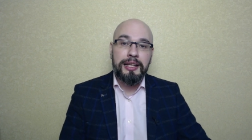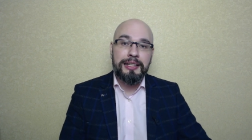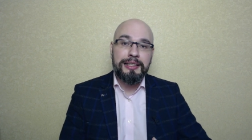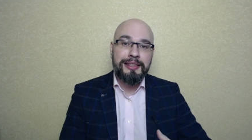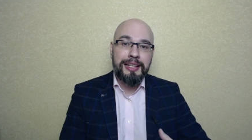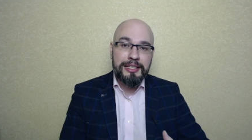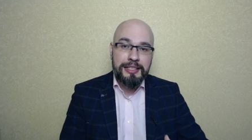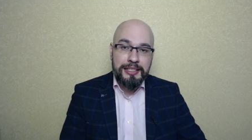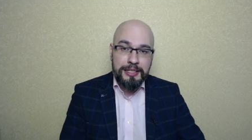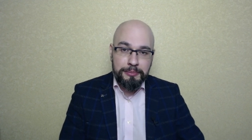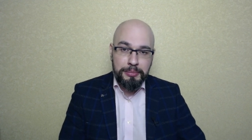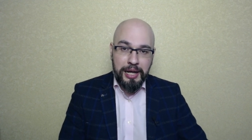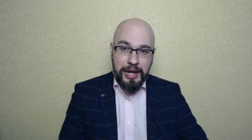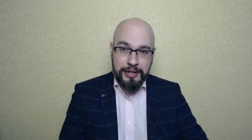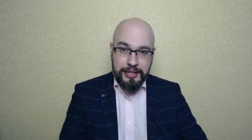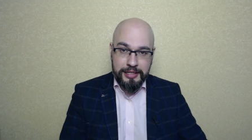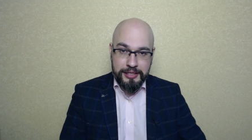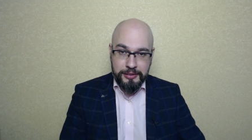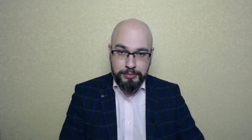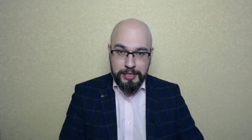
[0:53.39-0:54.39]
на тебя
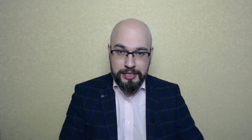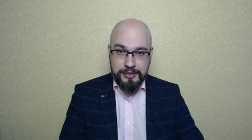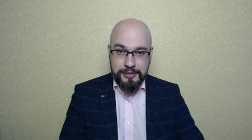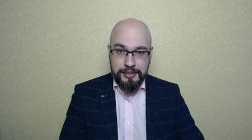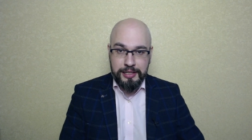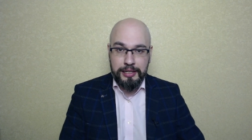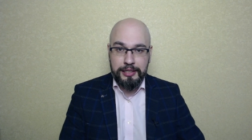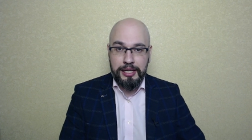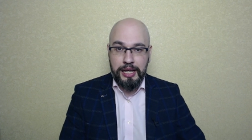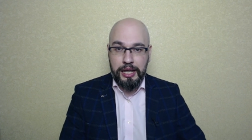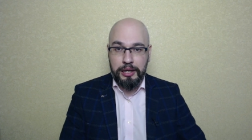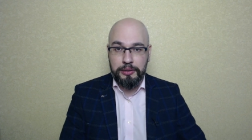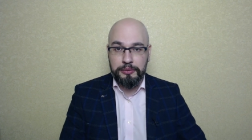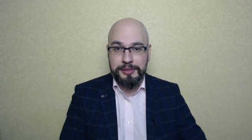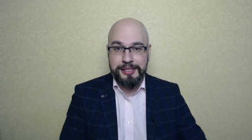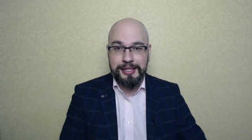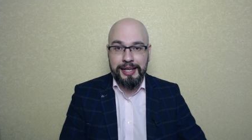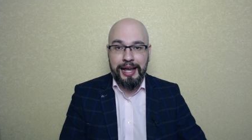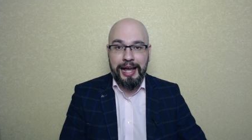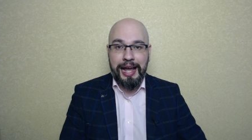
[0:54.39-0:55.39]

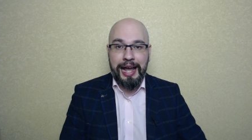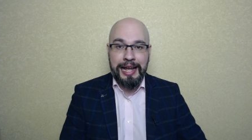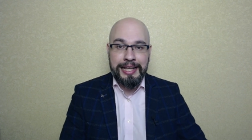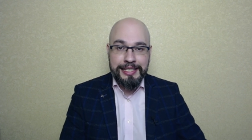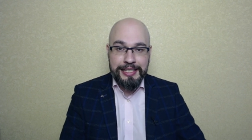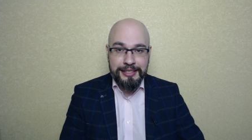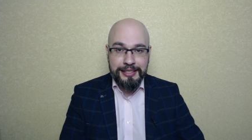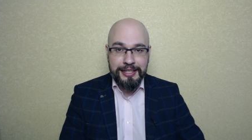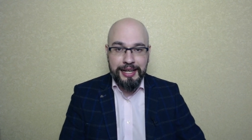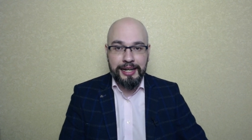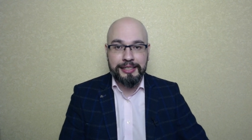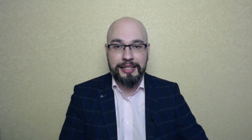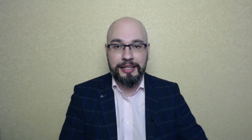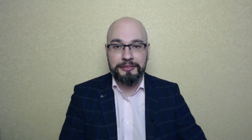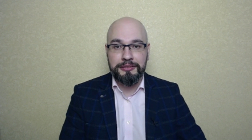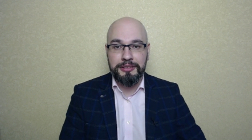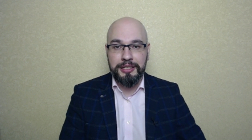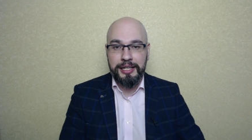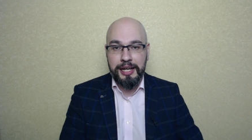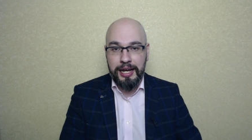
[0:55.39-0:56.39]
распространяются
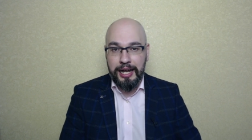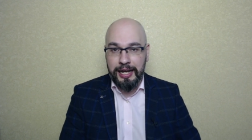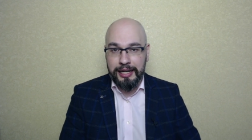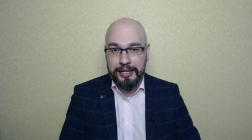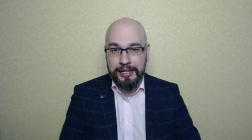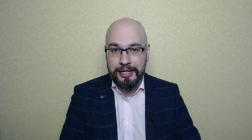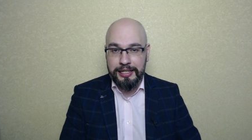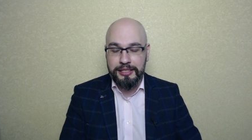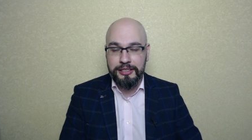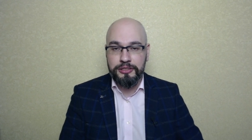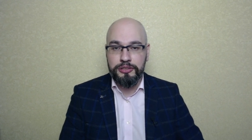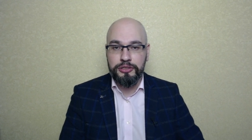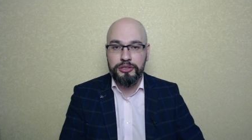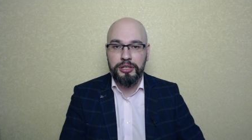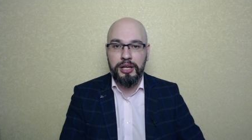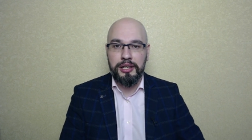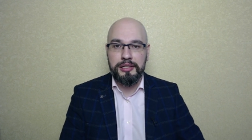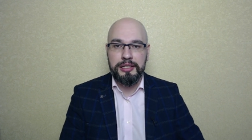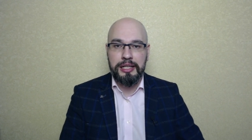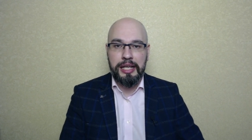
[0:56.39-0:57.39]
одинаковые
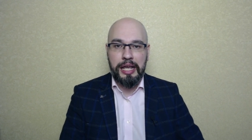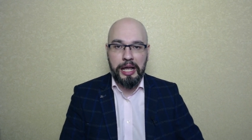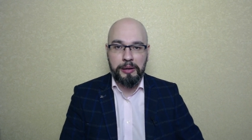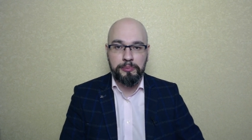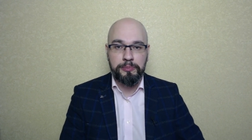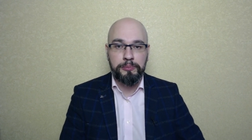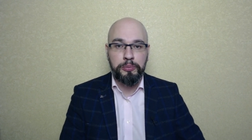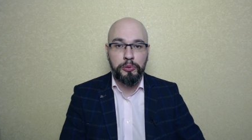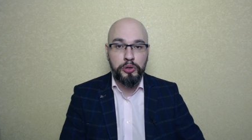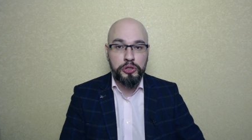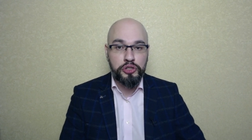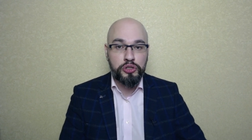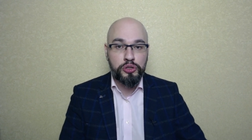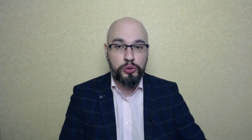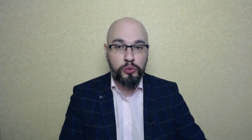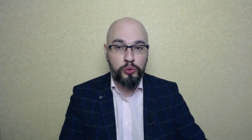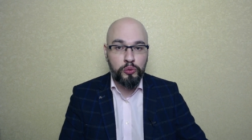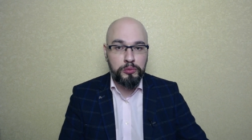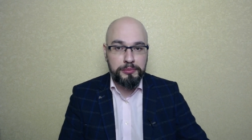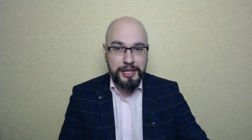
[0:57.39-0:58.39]
ограничения по
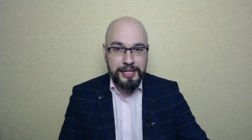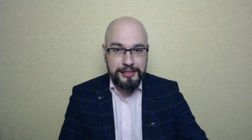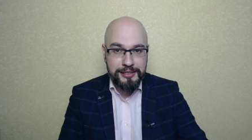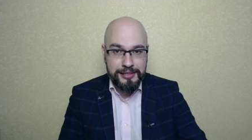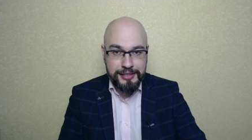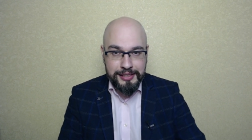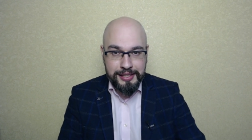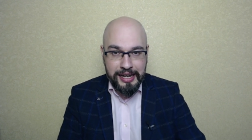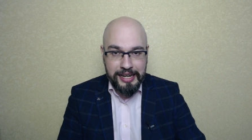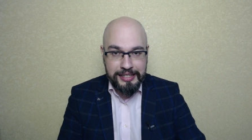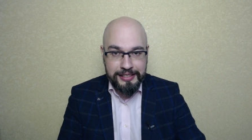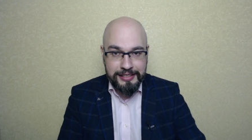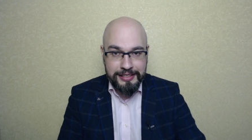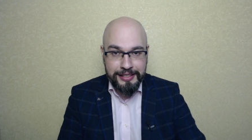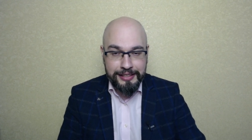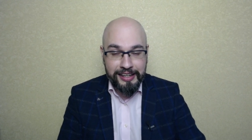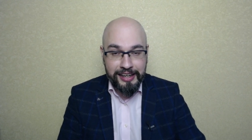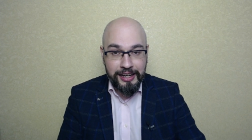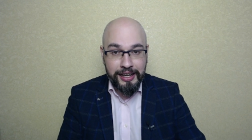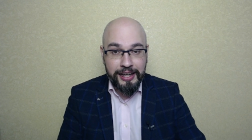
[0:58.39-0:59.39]
сумме
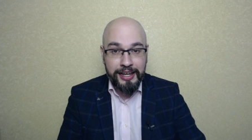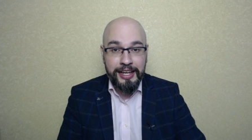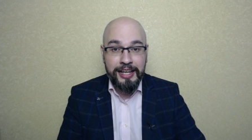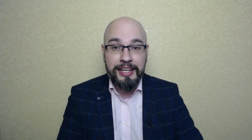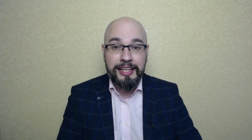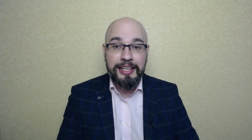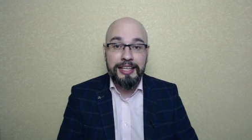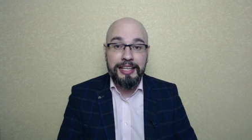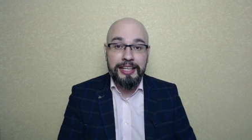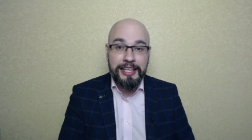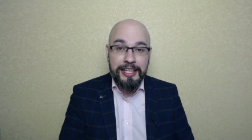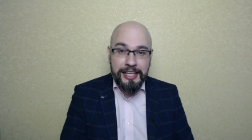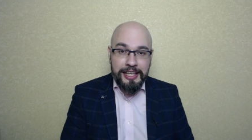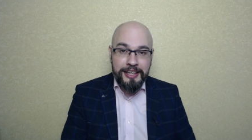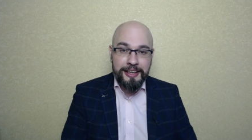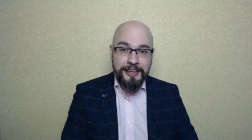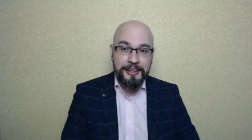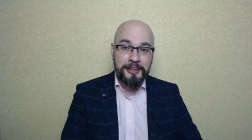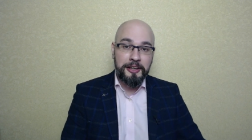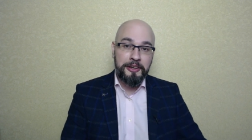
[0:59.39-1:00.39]
снятия
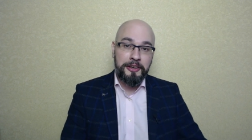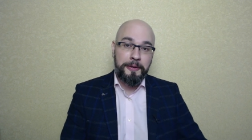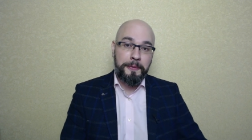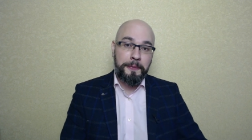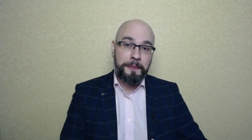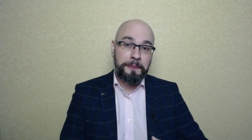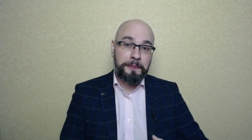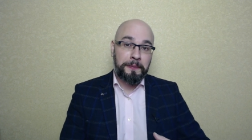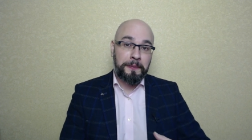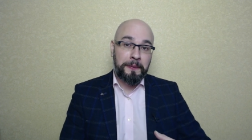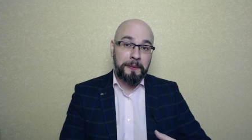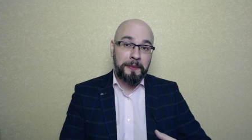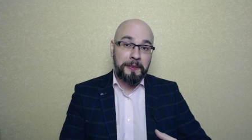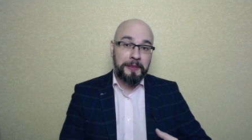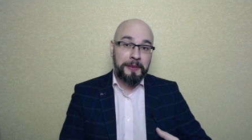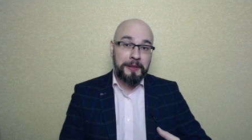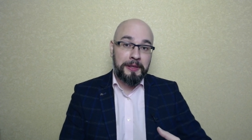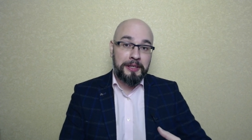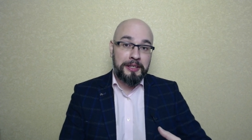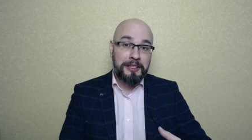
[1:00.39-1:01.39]
и
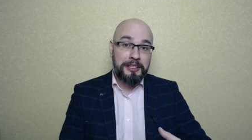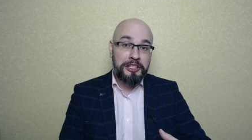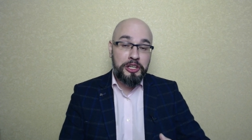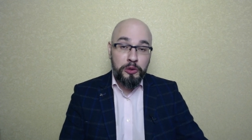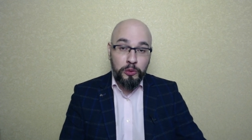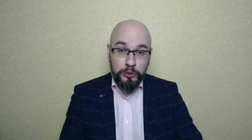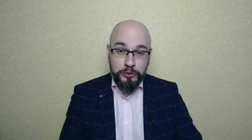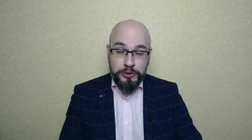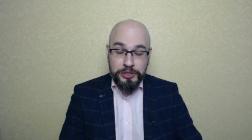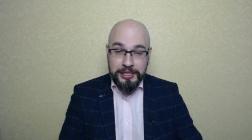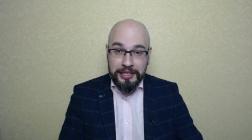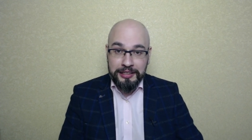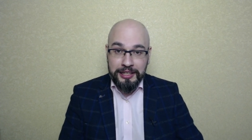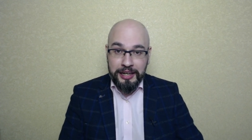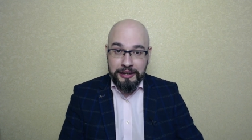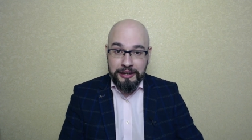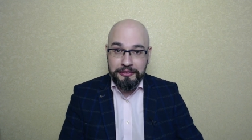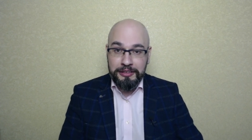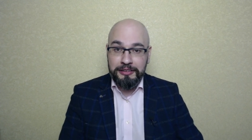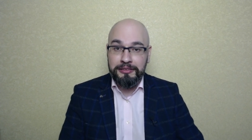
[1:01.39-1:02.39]
не
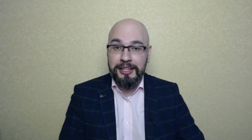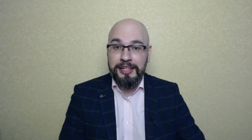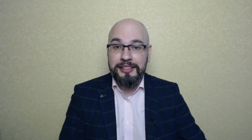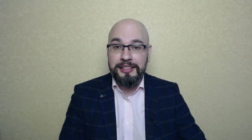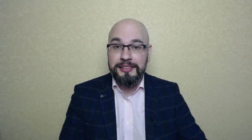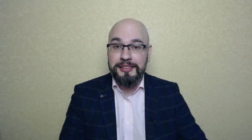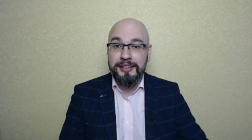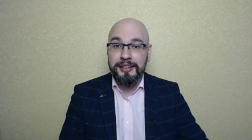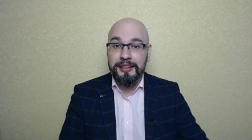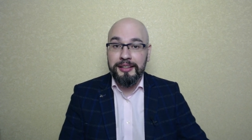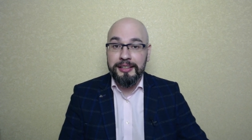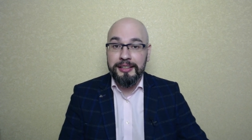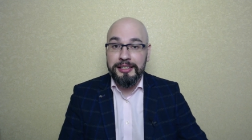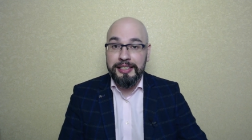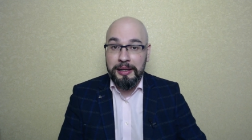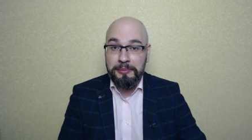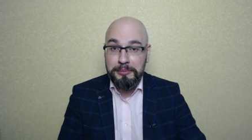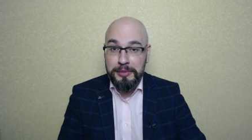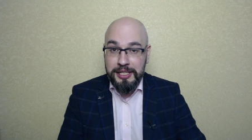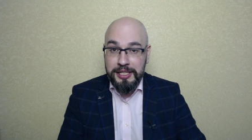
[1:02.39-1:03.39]
устанавливается
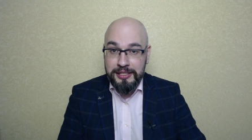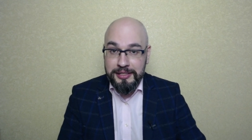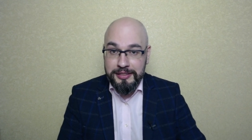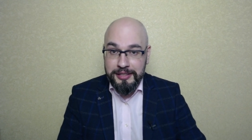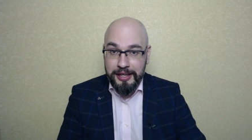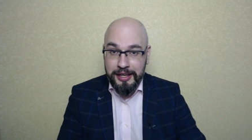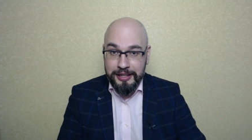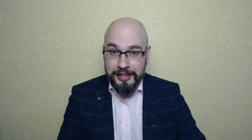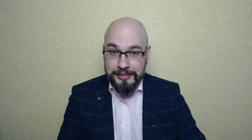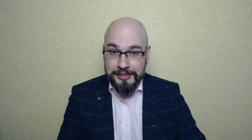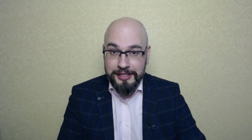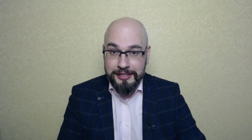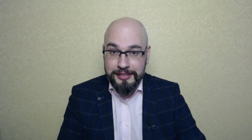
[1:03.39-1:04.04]
комиссия за